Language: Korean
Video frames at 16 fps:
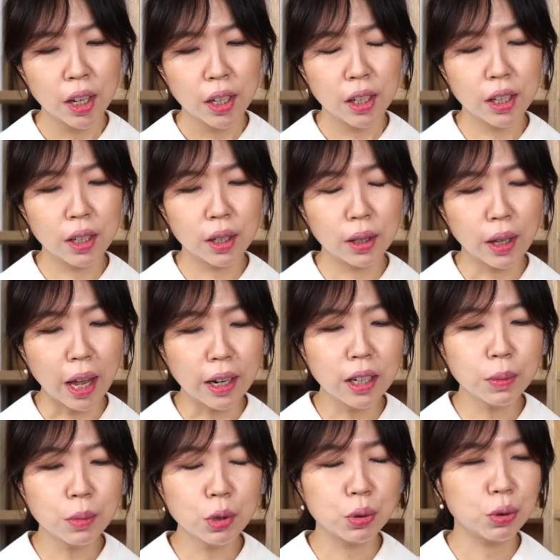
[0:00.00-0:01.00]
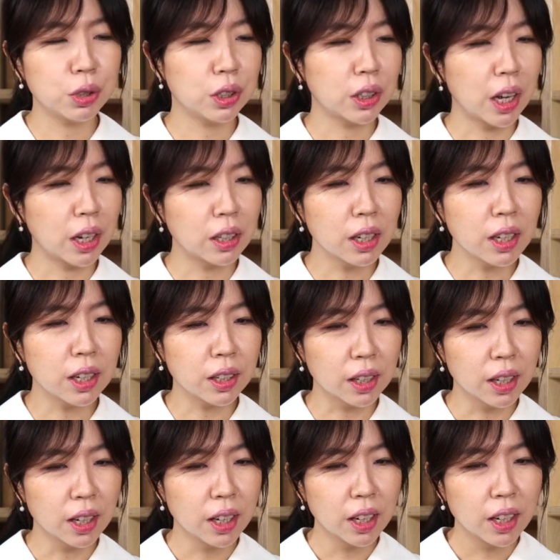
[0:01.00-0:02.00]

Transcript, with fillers: 이 대금을 주실 때는